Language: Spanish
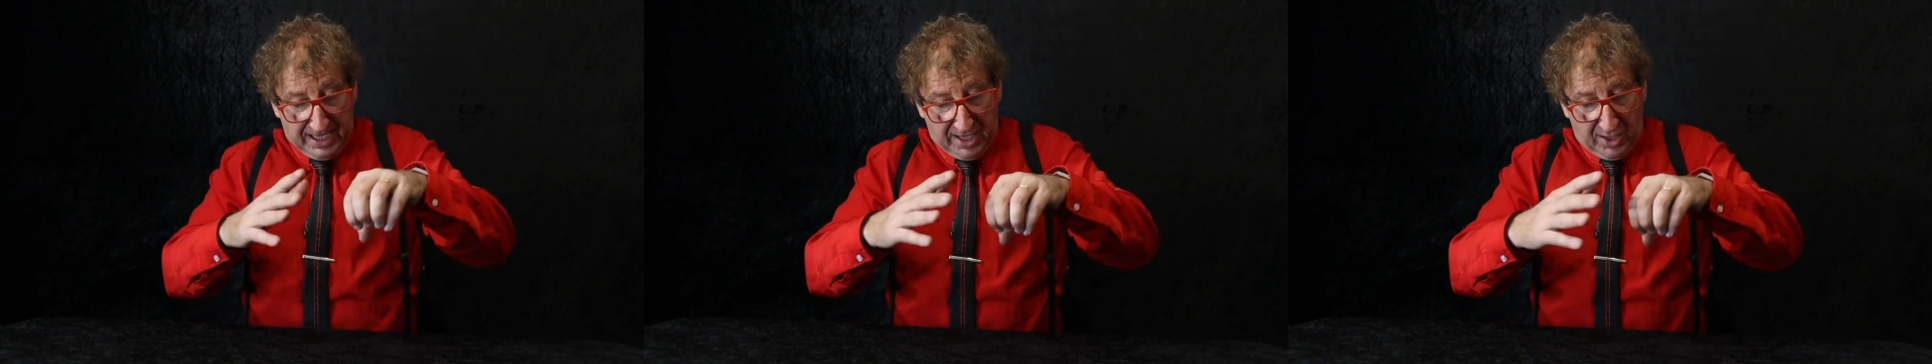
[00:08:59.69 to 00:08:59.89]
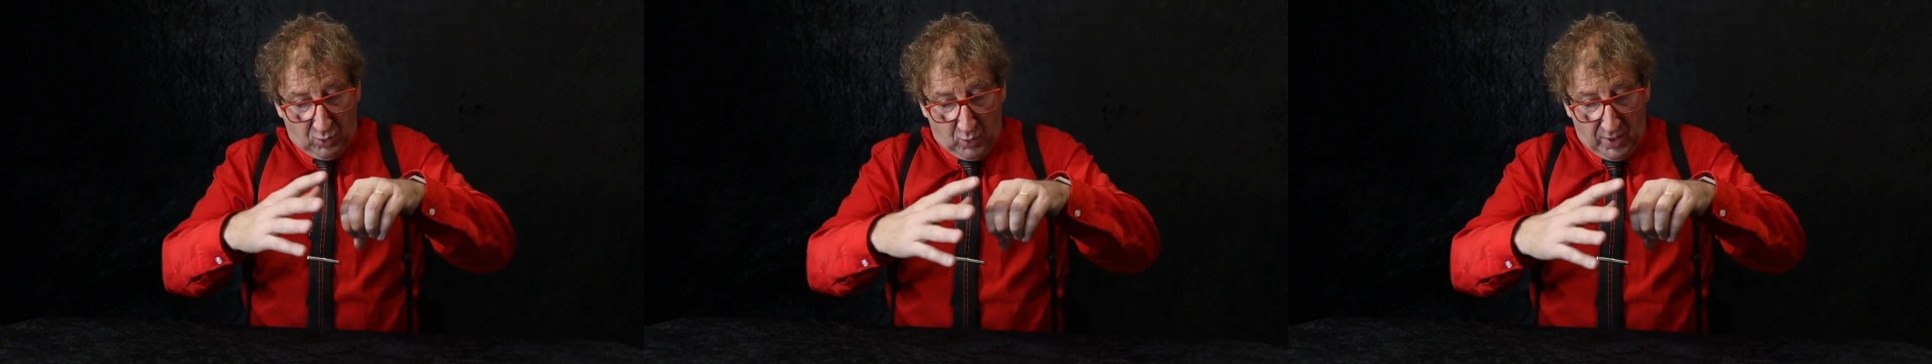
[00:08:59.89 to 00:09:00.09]

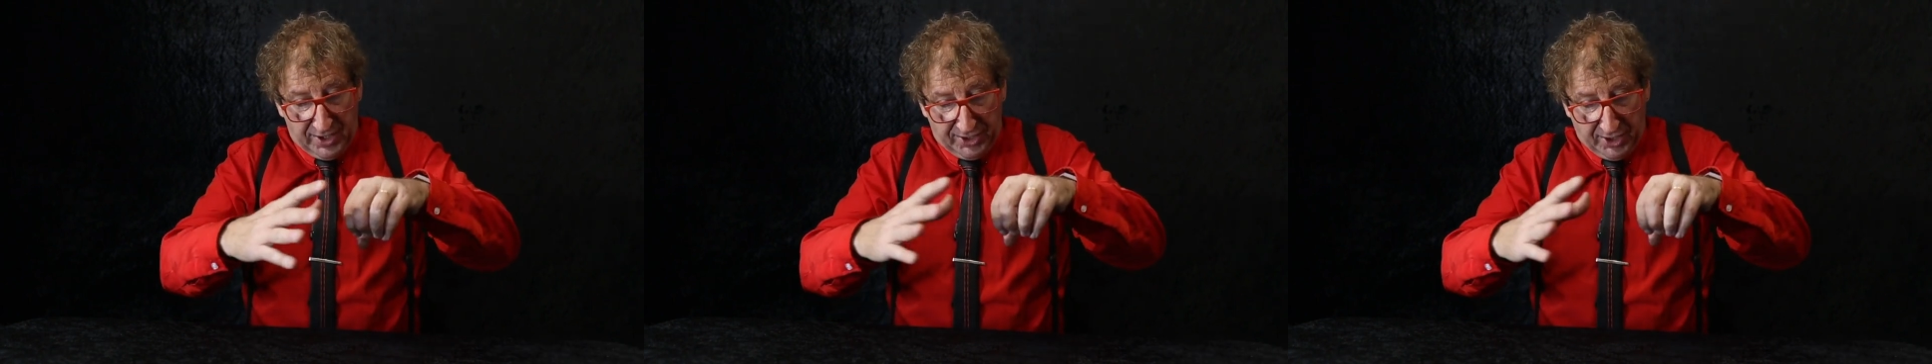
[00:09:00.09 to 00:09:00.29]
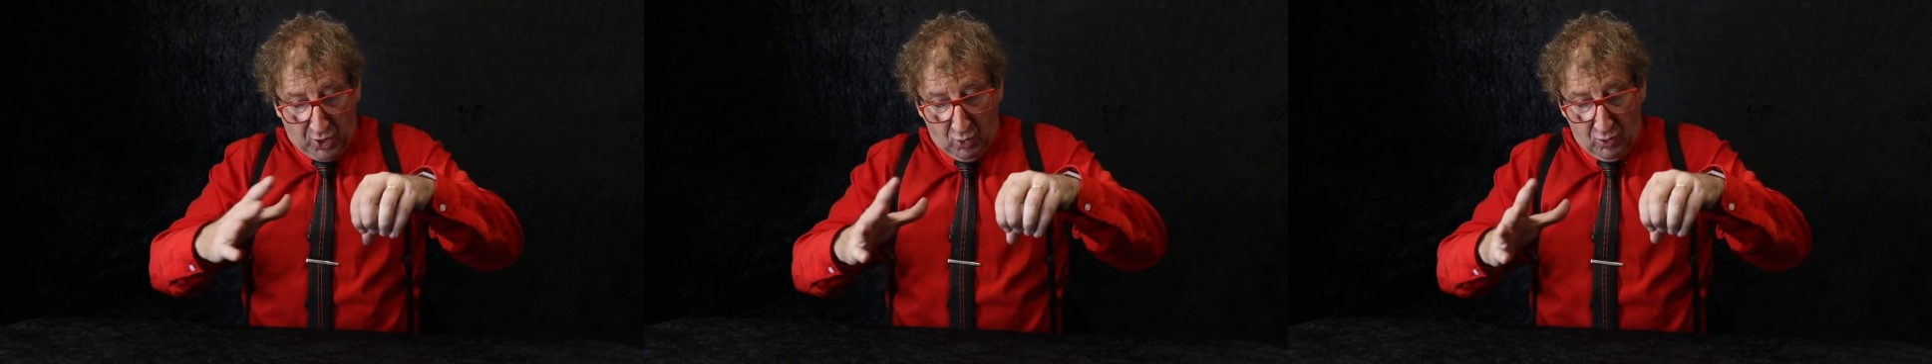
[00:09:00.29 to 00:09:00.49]
y le
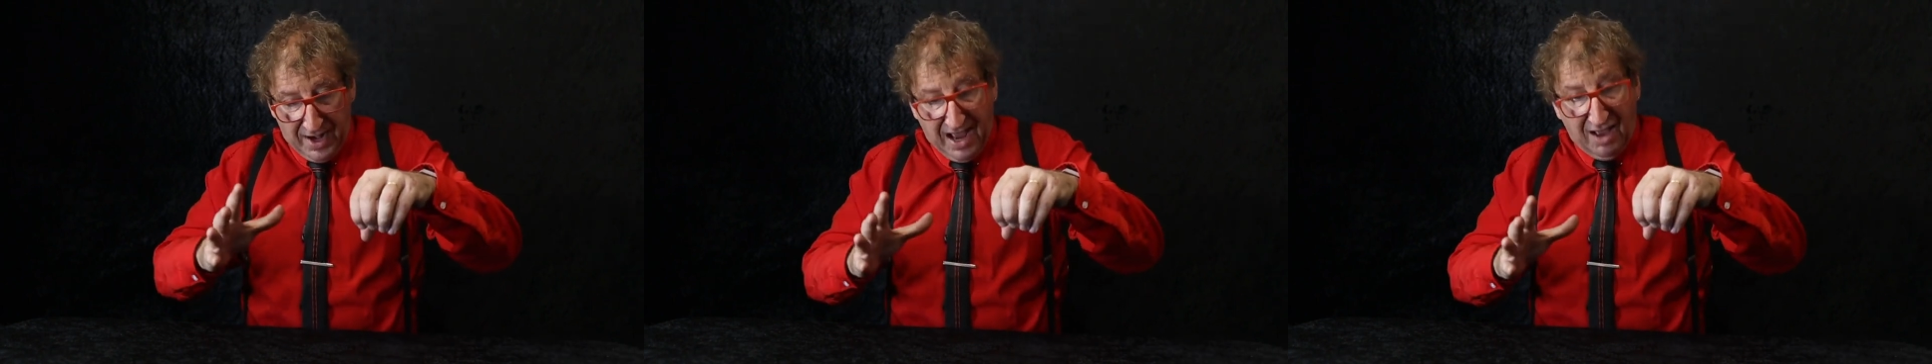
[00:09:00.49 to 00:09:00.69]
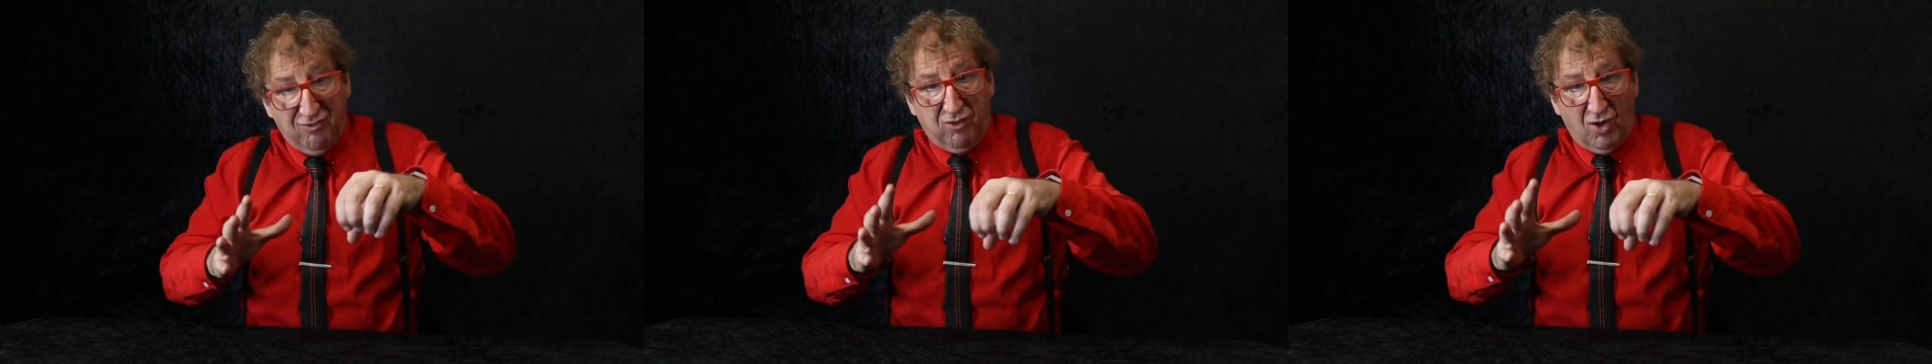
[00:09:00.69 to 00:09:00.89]
encuentro
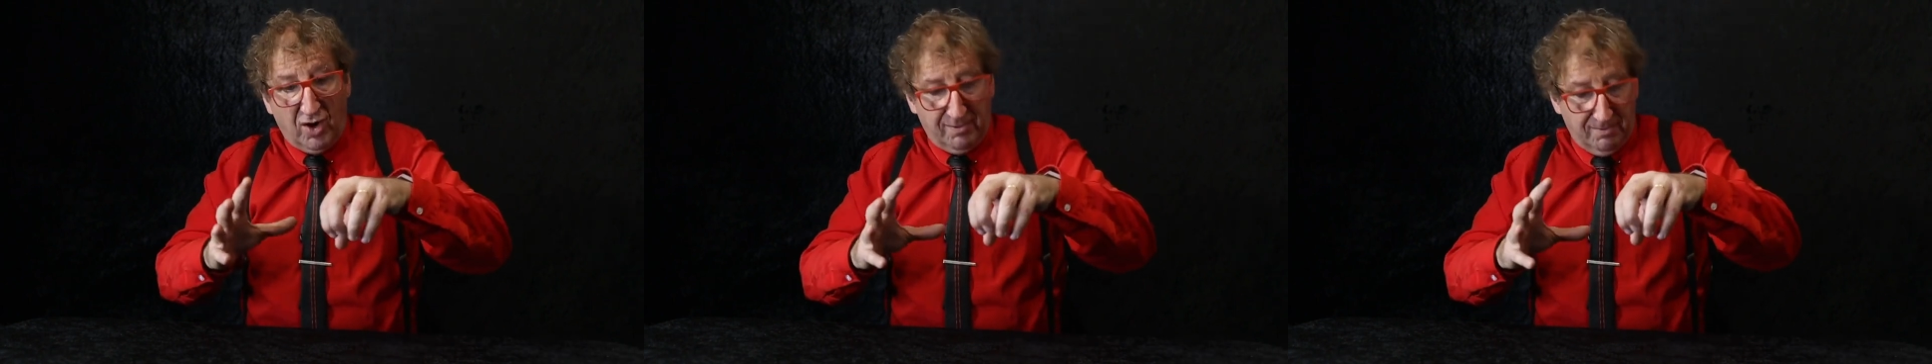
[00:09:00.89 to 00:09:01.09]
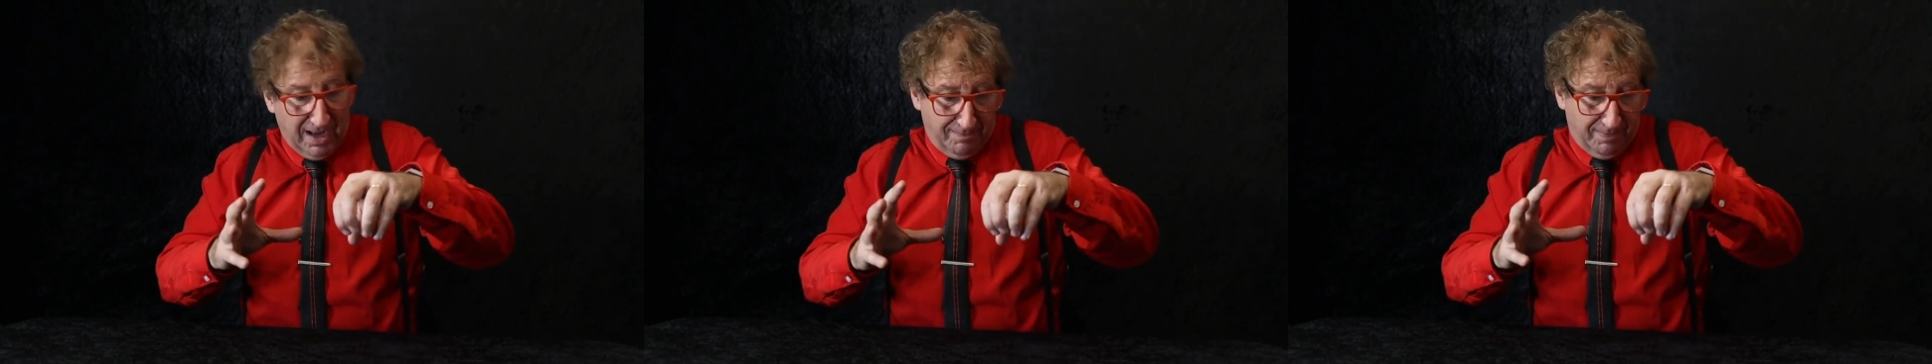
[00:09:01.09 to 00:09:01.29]
una
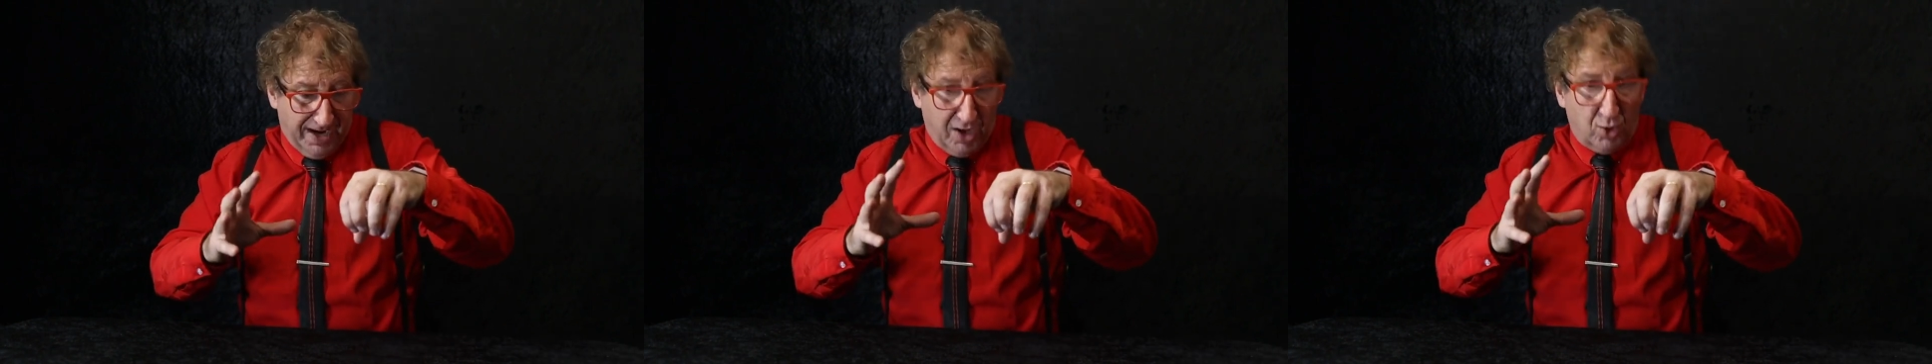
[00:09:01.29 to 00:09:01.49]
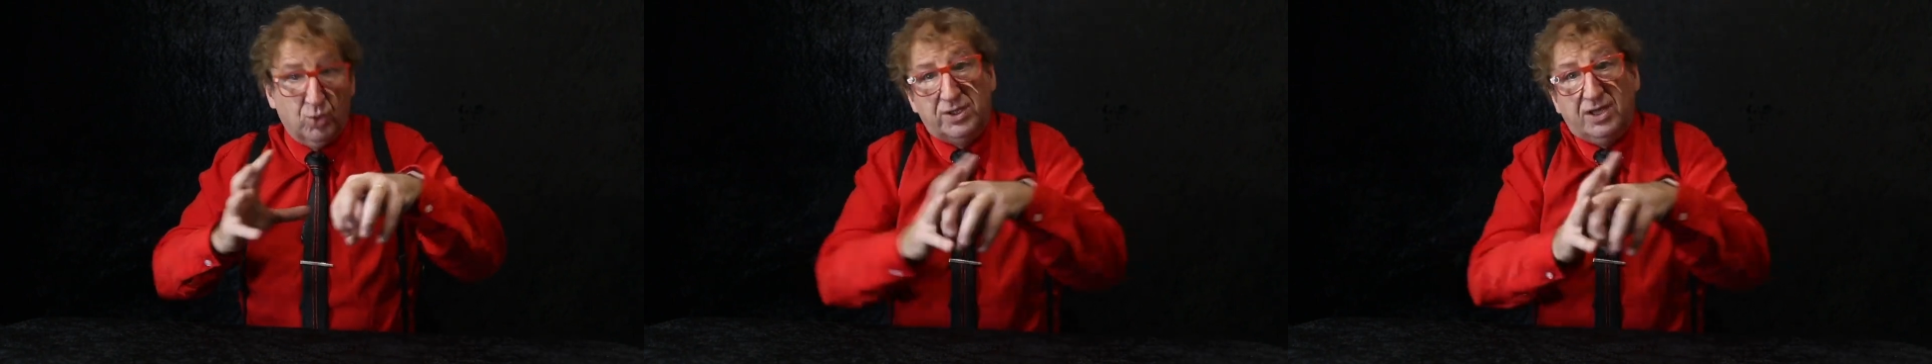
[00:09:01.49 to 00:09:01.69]
forma
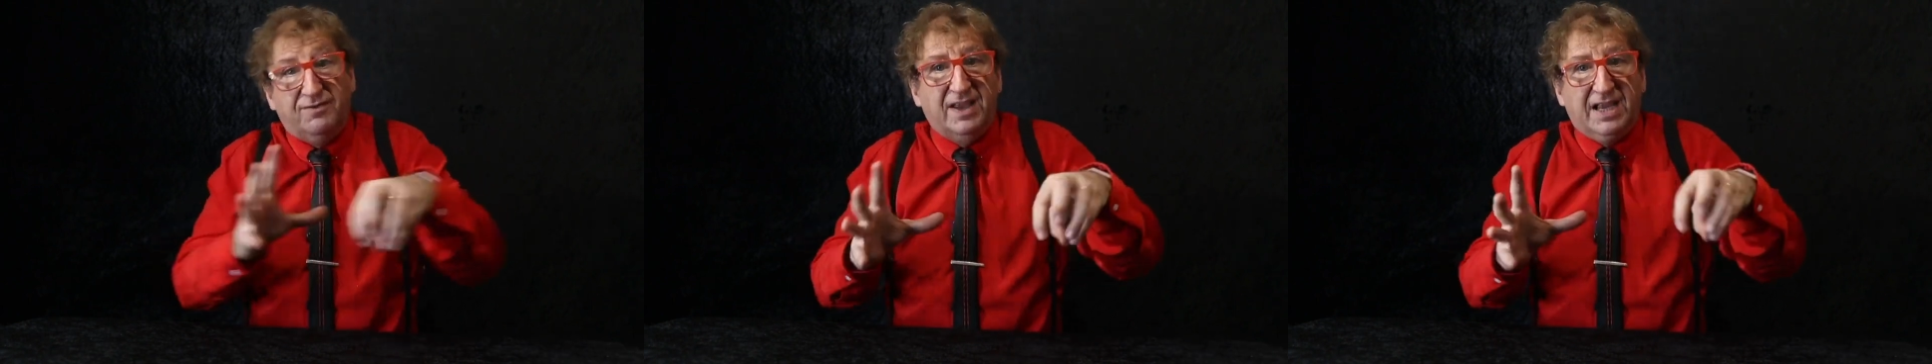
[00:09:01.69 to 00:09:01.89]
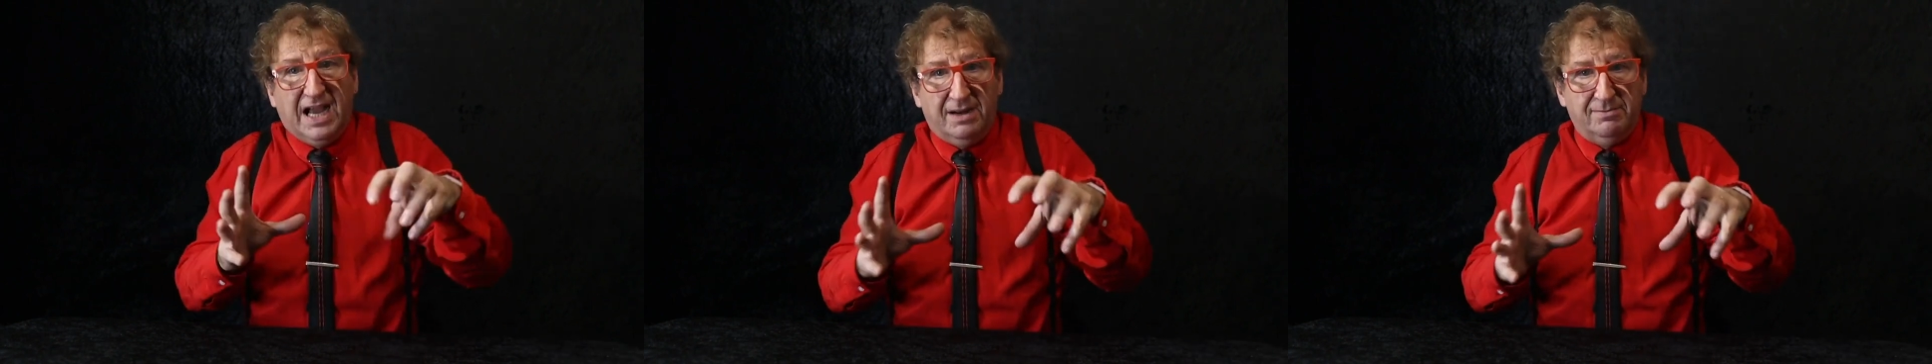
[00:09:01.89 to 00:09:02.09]
para
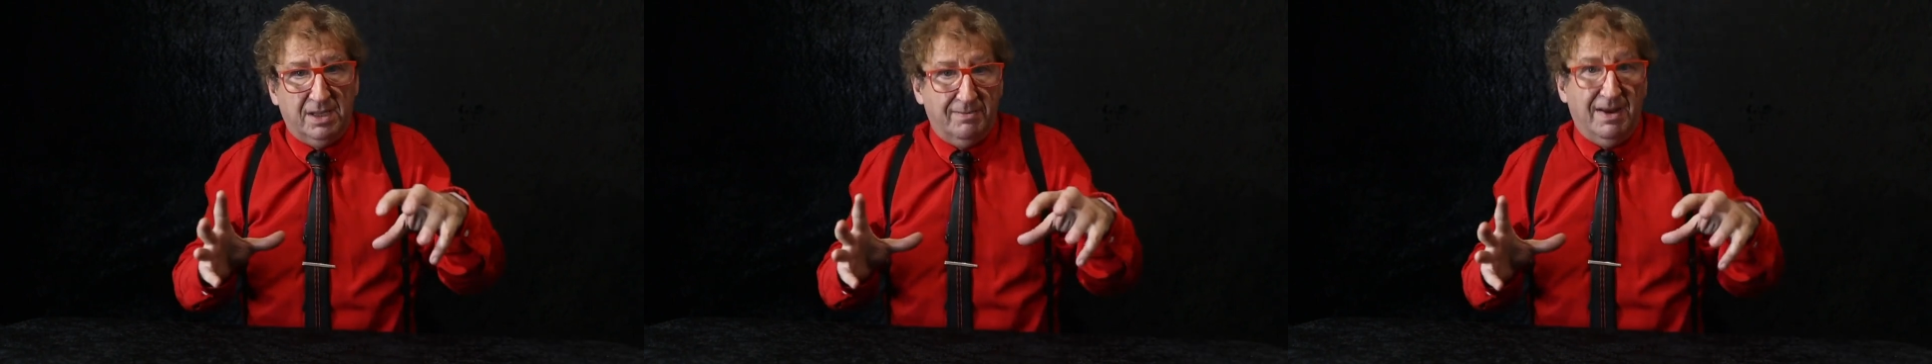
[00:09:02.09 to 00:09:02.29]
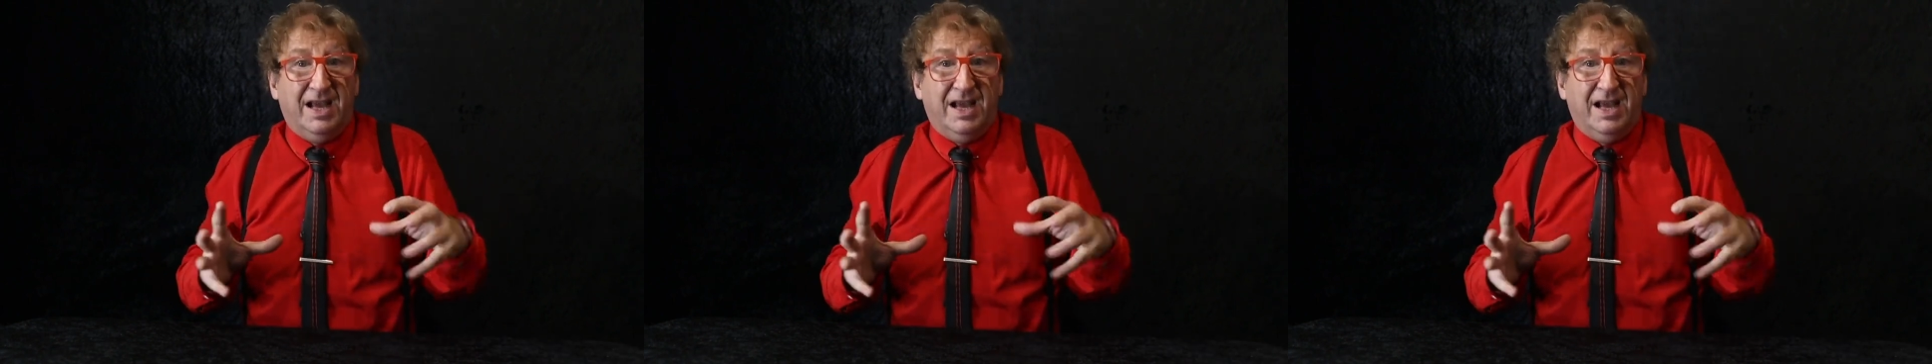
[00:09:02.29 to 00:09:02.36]
justificar mi